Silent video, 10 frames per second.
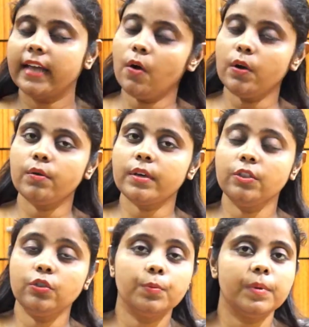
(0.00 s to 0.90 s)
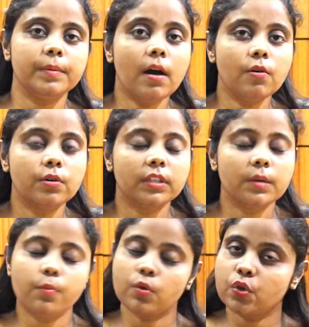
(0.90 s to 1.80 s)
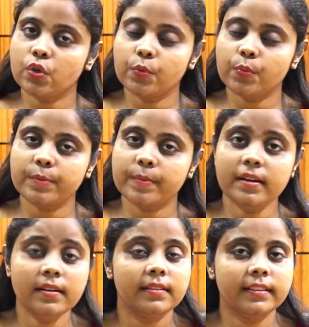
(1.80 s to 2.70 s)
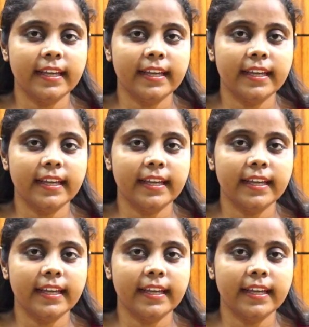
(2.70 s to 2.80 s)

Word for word: তাহলেও কিন্তু বিবাহ হতে প্রচণ্ড পরিমাণ